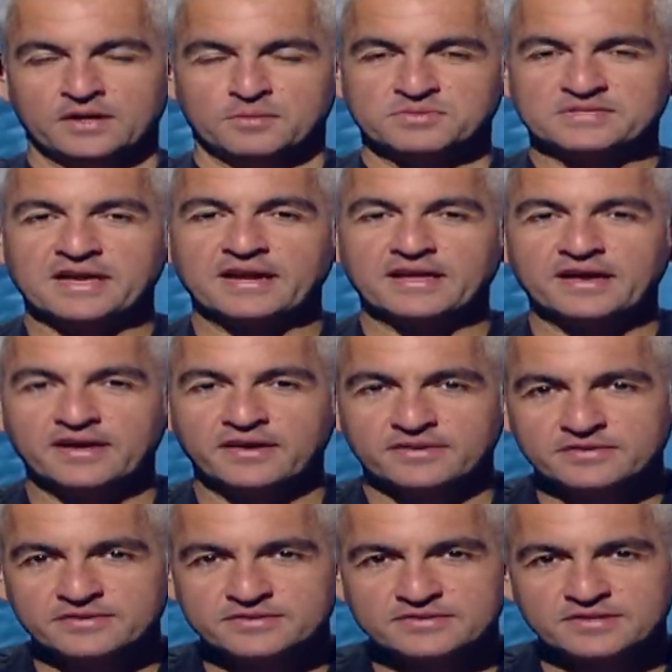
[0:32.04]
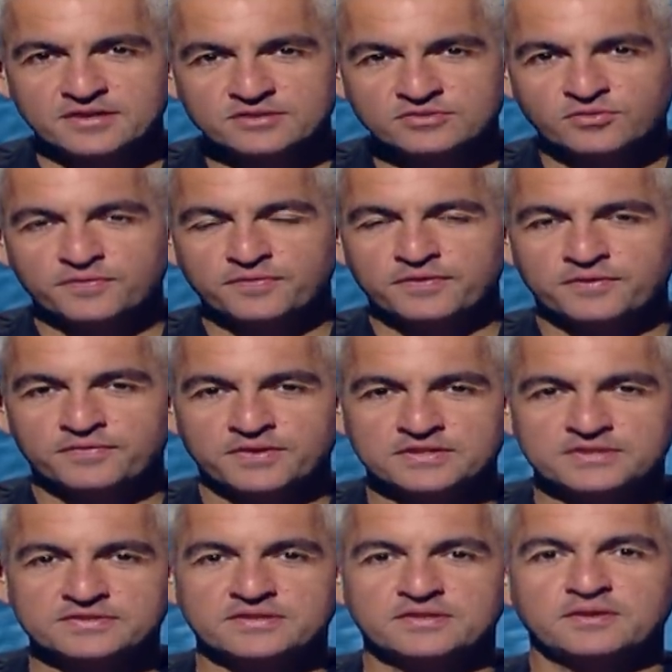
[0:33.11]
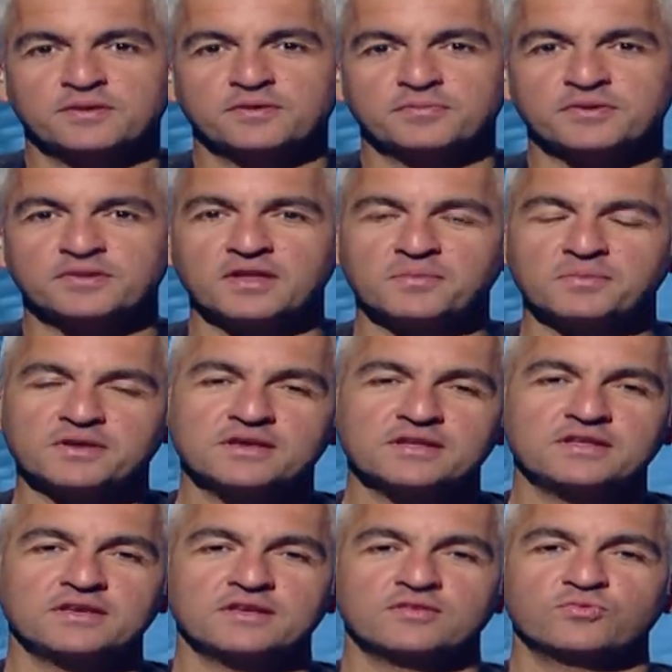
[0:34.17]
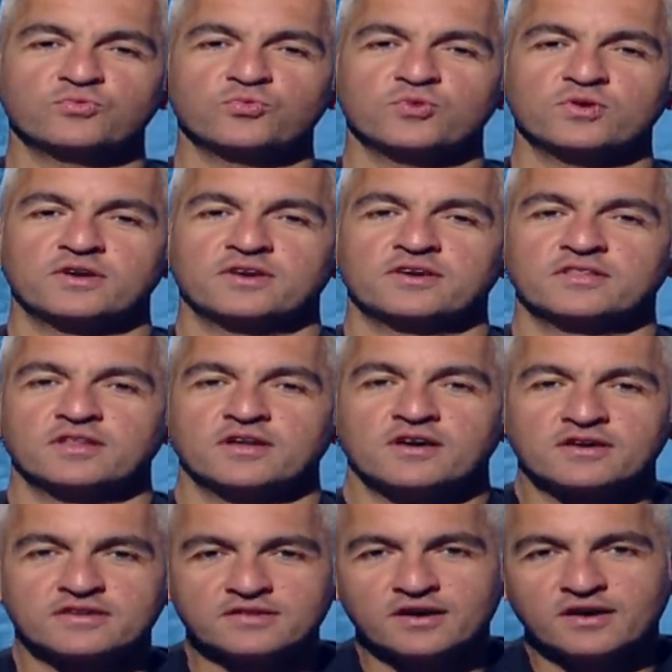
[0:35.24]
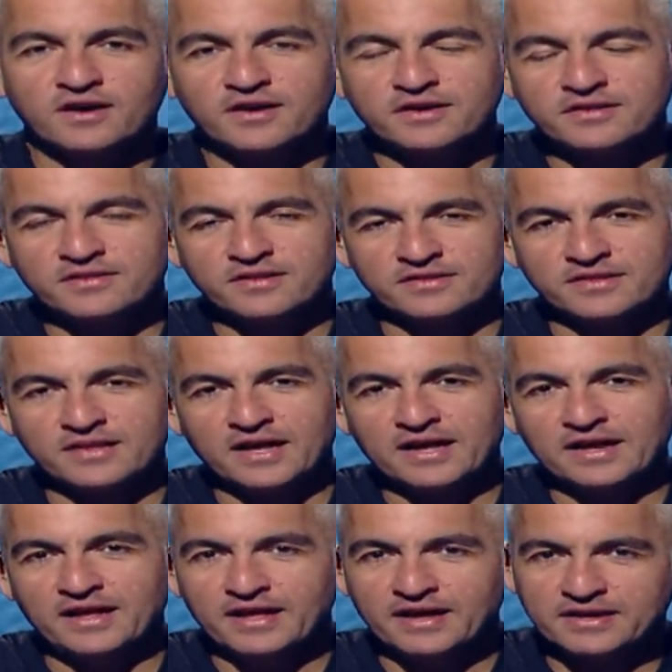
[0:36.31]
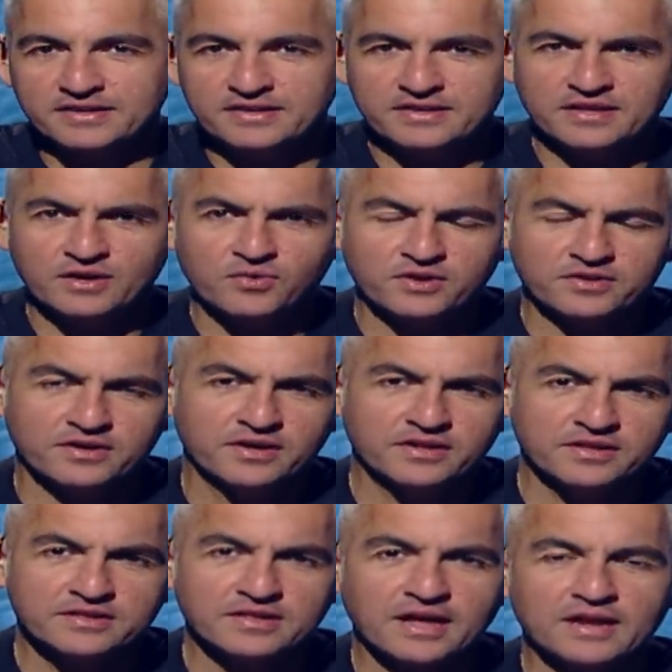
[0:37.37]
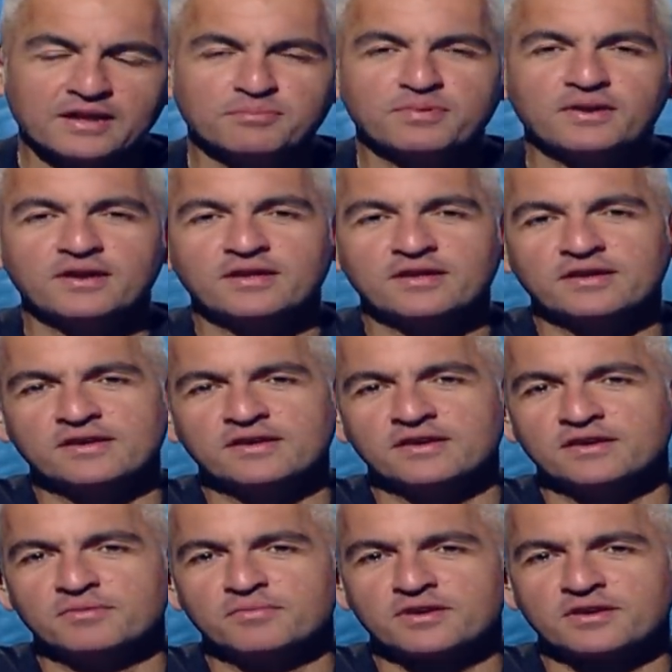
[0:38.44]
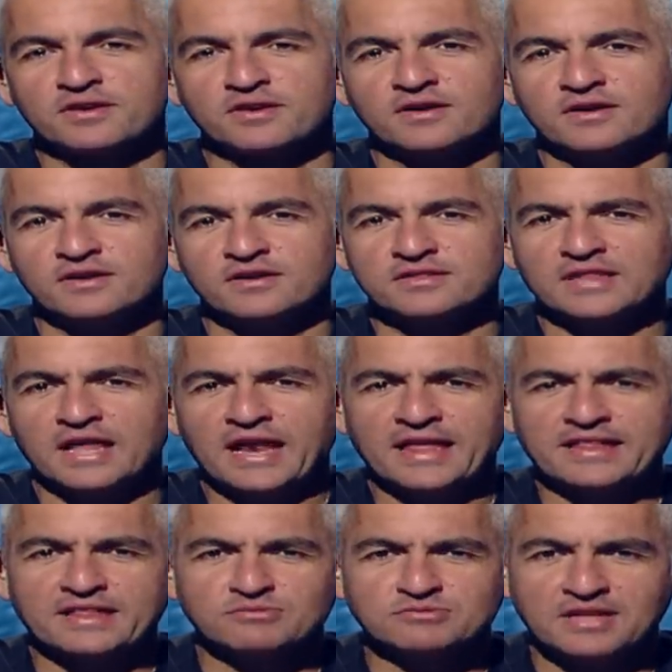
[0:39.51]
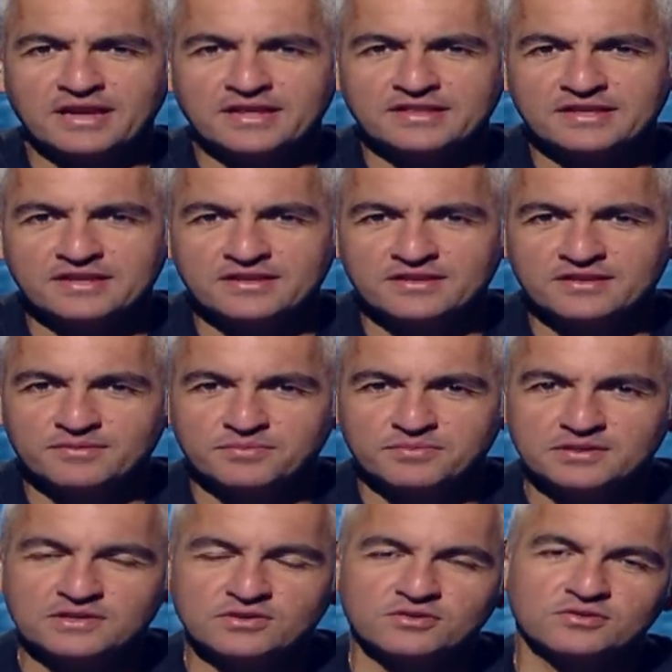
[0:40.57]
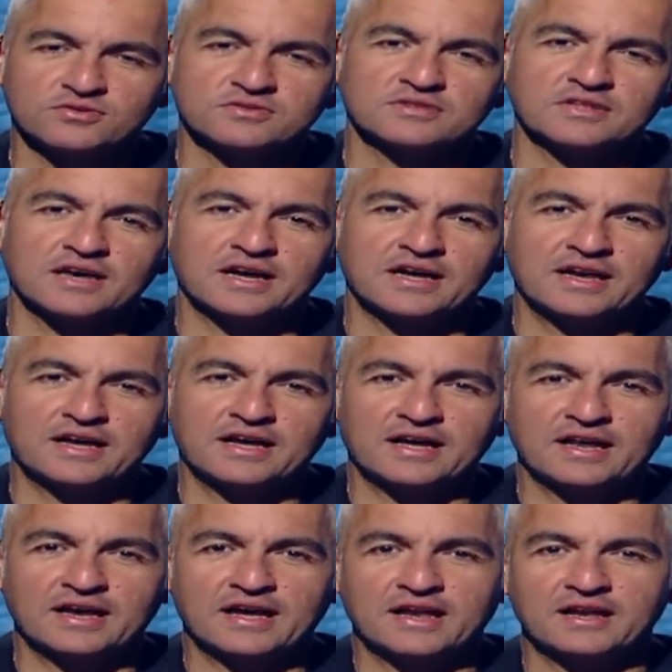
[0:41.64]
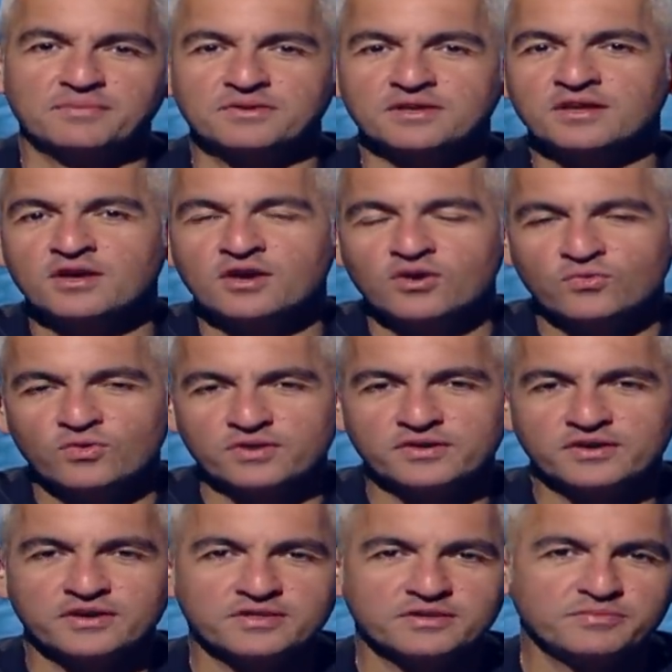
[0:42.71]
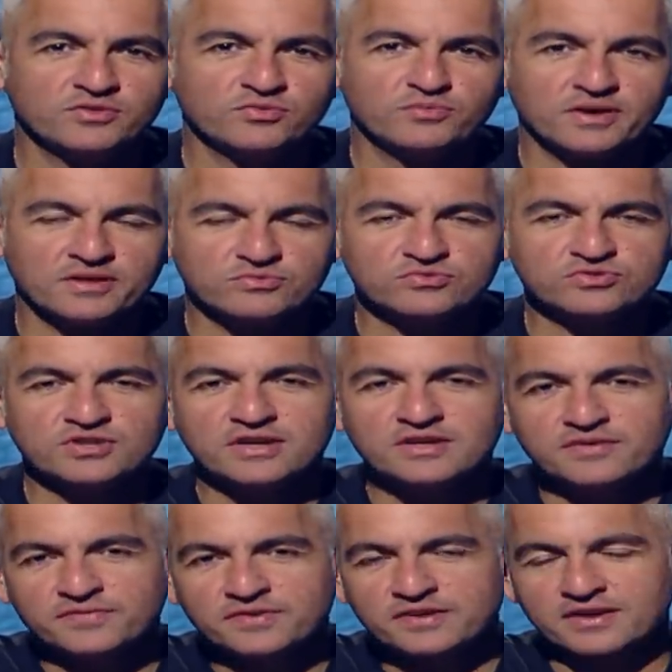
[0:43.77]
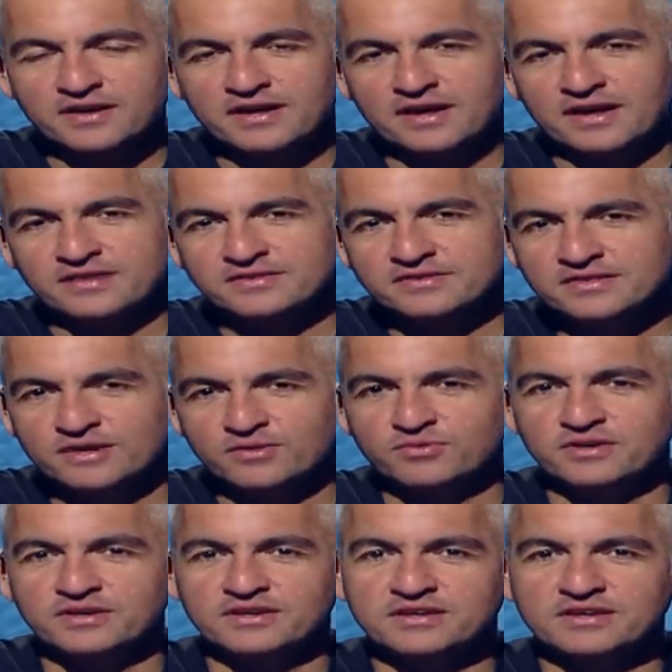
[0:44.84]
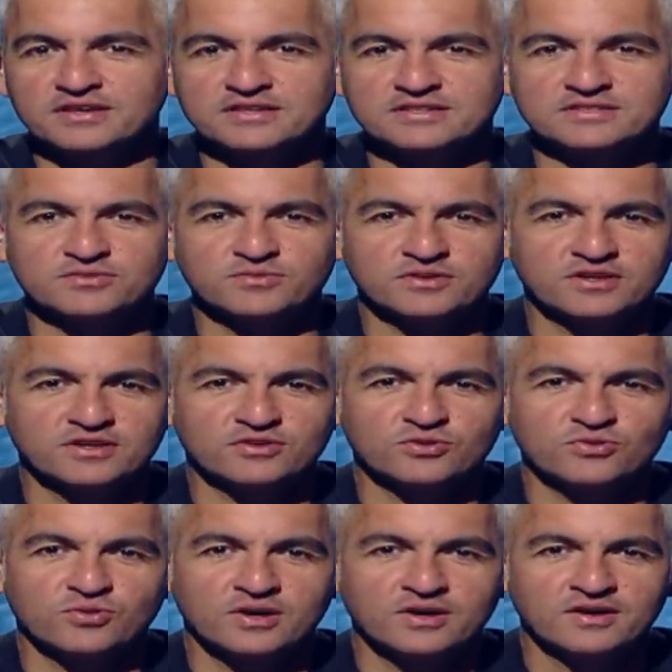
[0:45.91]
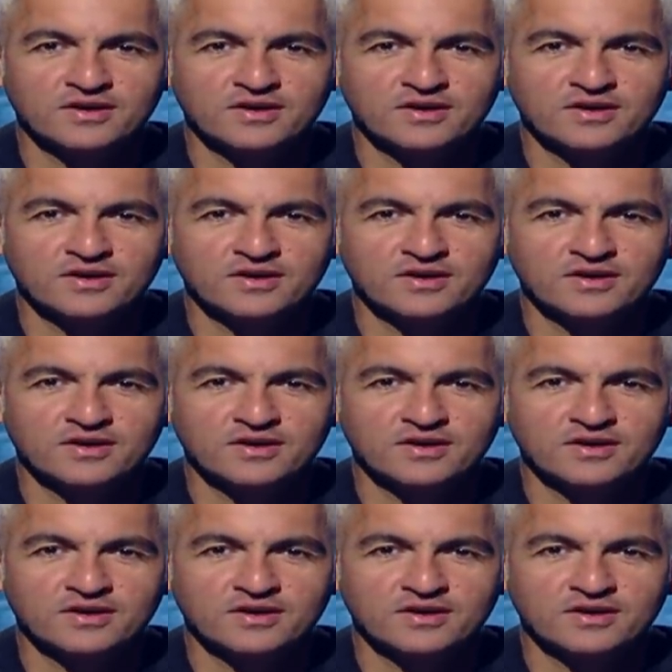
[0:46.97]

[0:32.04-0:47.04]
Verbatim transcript: مساء الخير ستارز اوف فانتسي برنامج جديد والنهارده ايضا حلقه جديده واضح ان الثعلب للمره ال 33 بيحط على العالمي واضح ان ميدو ما عندوش اي فكره عن الدوري الانجليزي واضح ان هو